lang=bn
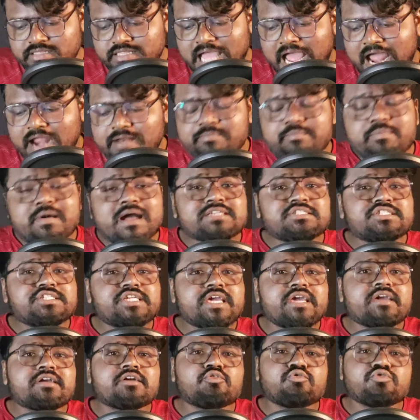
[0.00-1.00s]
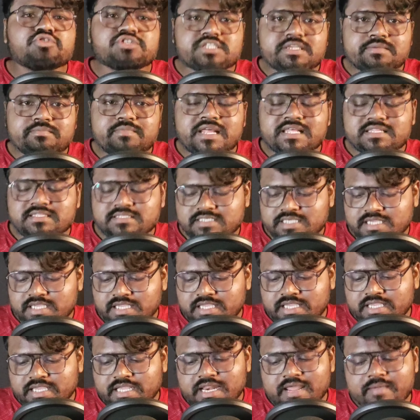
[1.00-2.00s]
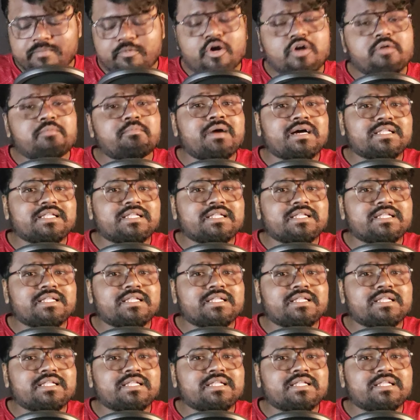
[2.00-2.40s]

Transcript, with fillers: তার পাশে গুরসিমরাজ সিং গিল এবং